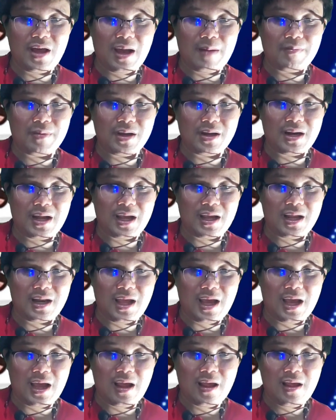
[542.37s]
13 กรก
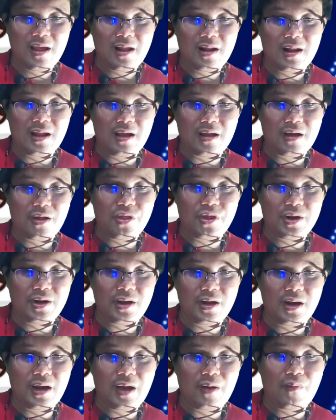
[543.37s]
ฎาคม แล้วก็เส
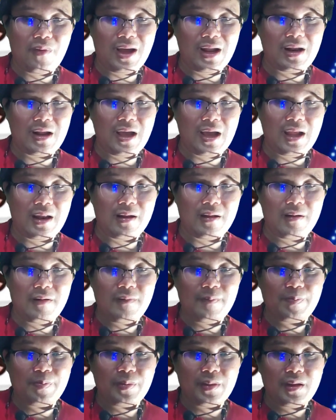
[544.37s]
นอรางวัลการ
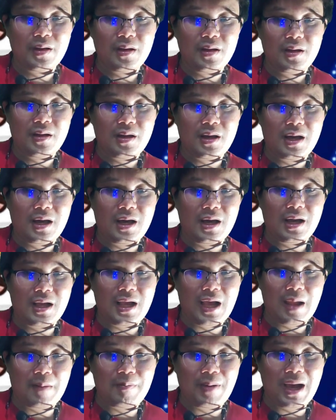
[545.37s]

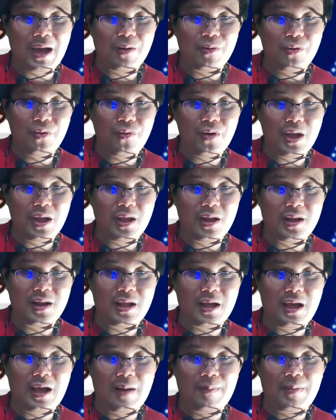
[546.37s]
การเผาด้วย
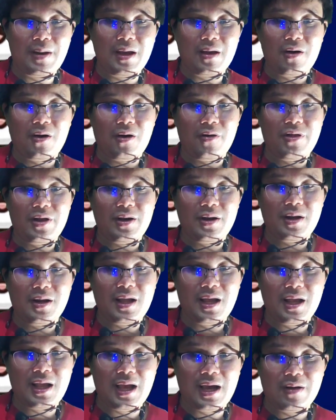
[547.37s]
นะครับ และ ข้อเสนอ
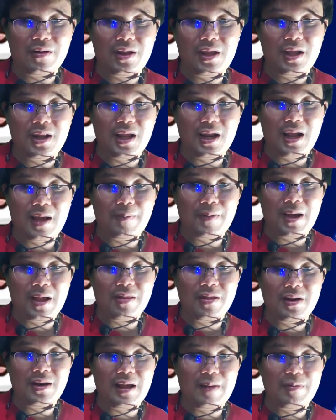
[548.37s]
ดังกล่าวที่ได้รับ
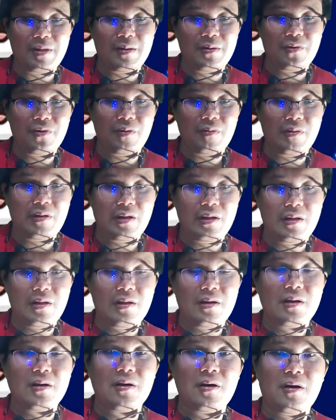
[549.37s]
การสนับสนุน
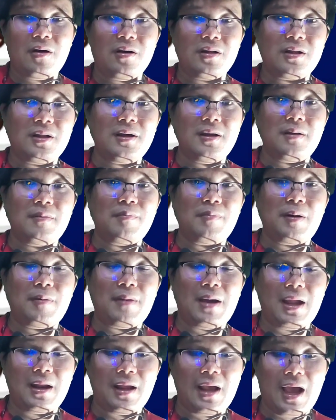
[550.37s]
ก็ถึงป
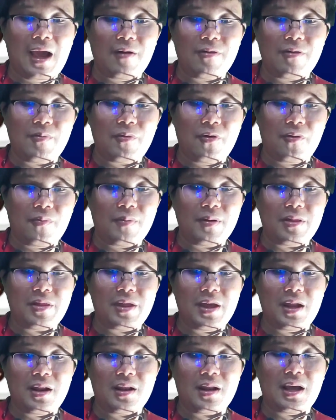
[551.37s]
ระมาณ
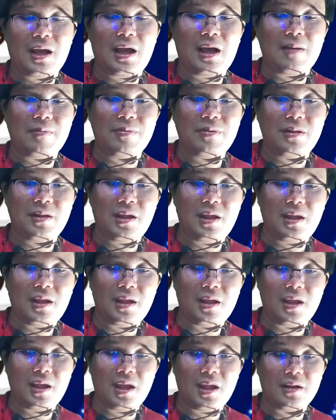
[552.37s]
96%นะครับ ที่
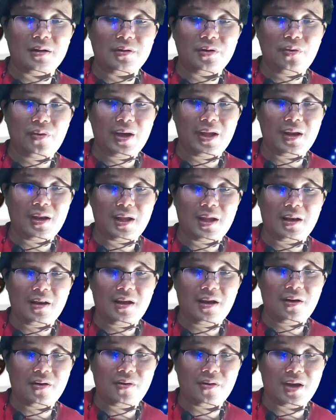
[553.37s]
เห็นด้วยใน
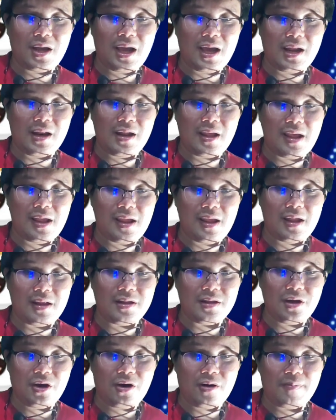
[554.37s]
เรื่องของการเห็
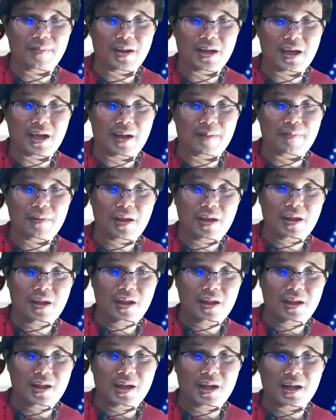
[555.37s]
นชอบนะครับ
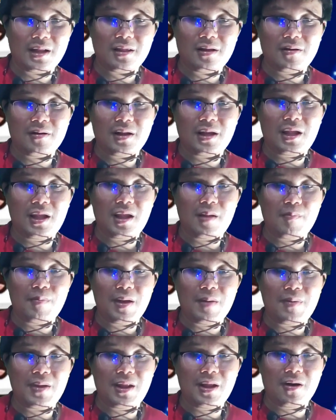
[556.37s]
ฉะนั้นตอนนี้
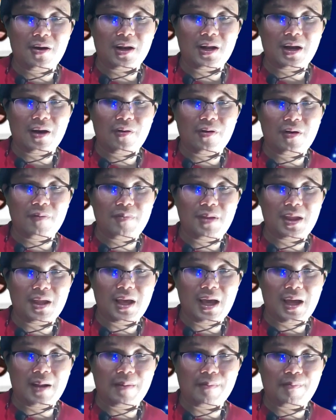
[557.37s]
Baby d o อเขาก็มี
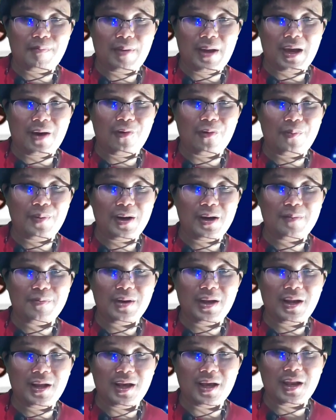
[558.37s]
การเผาเพิ่ม
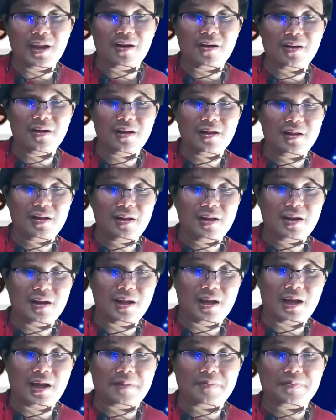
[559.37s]
เรื่อยๆเนาะ
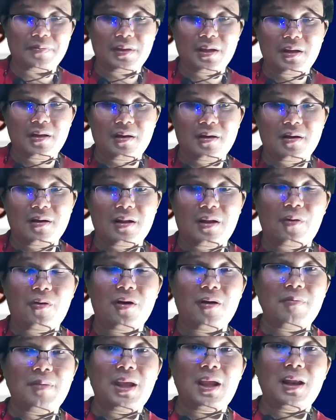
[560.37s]
นะครับก็เรา
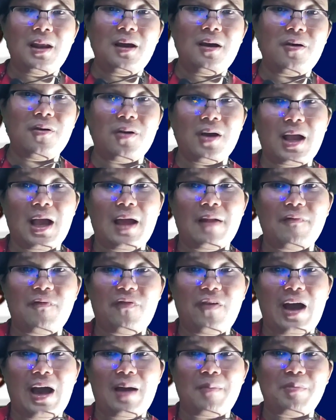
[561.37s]
ก็มีเรื่องของการ
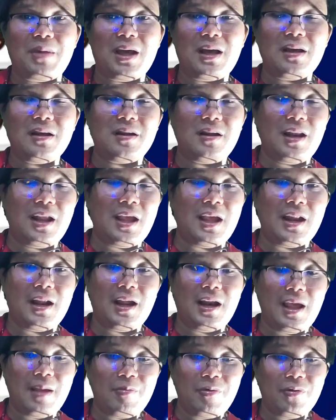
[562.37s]
ฟาร์มนะ เหรียญ
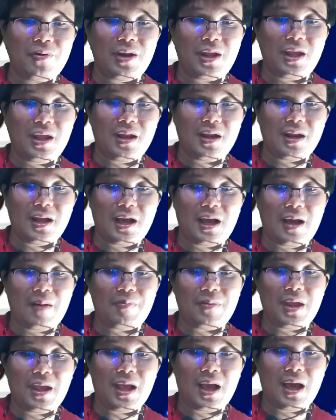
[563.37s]
อะไรพวกนี้นะค
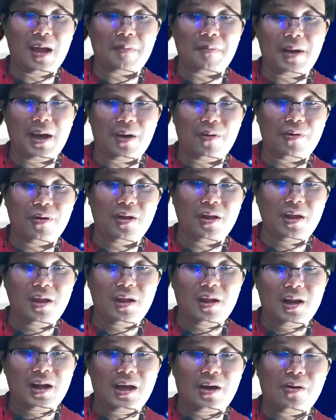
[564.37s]
รับในการเผา
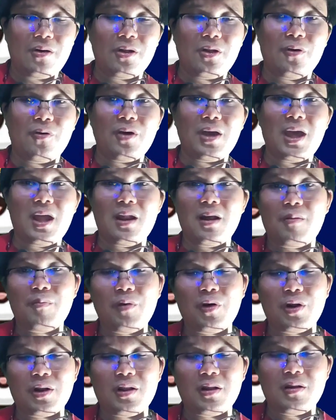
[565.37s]
เราก็โทเค็นทั้
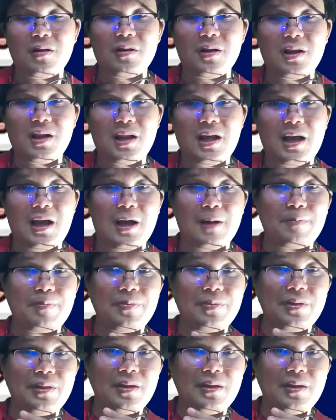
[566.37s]
งหมดนะครับ